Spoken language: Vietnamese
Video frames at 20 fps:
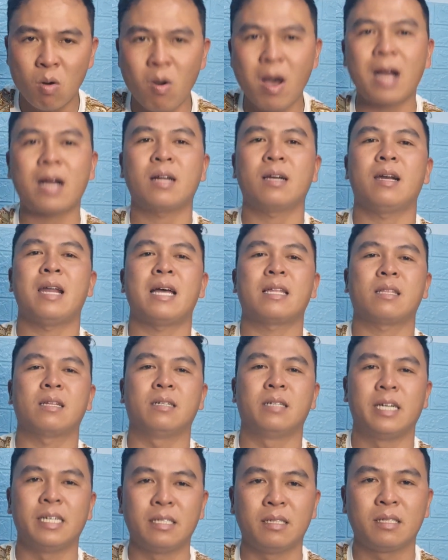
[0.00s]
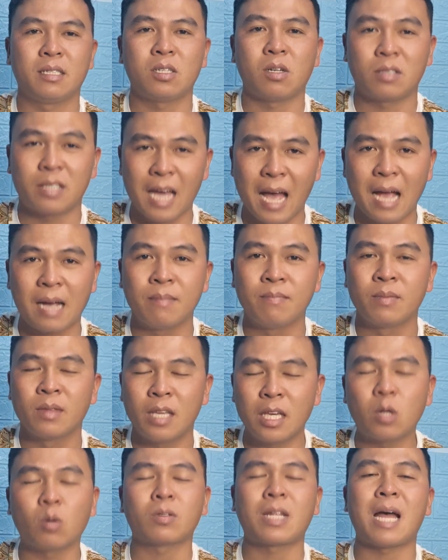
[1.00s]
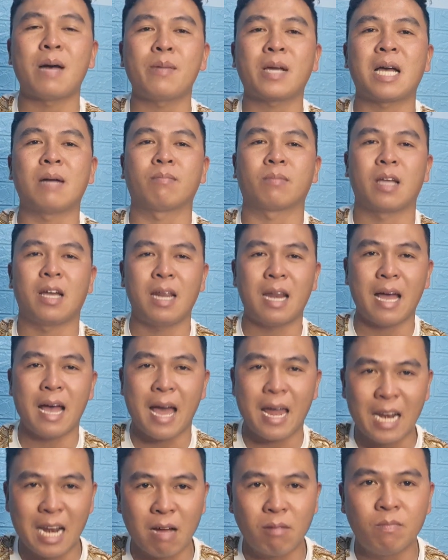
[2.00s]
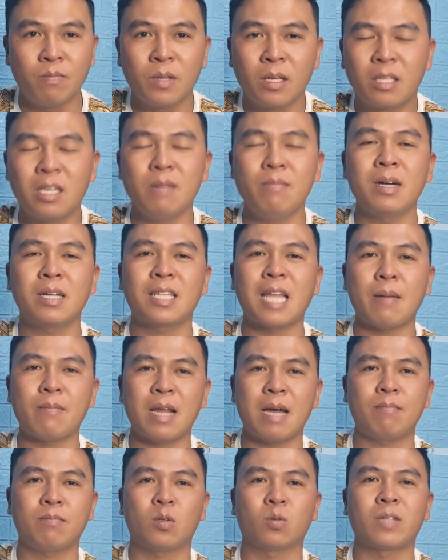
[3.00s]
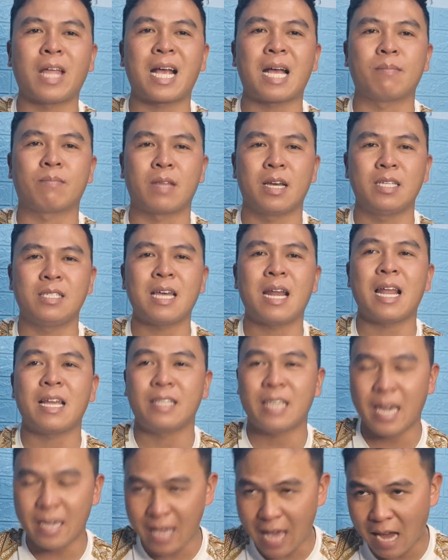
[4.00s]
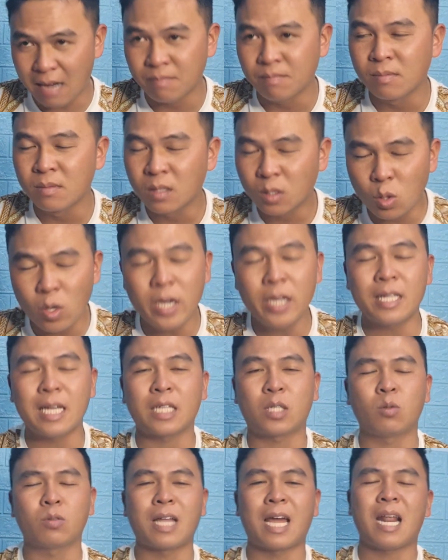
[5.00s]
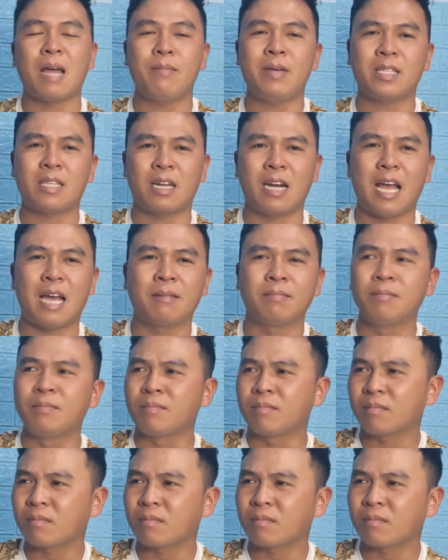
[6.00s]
hoặc là tử hình cho Trang thì chúng ta mới cảm thấy là an lòng chứ mức 8 năm chúng ta cảm thấy rất là nhẹ nhàng tuy rằng chúng ta đã biết rằng là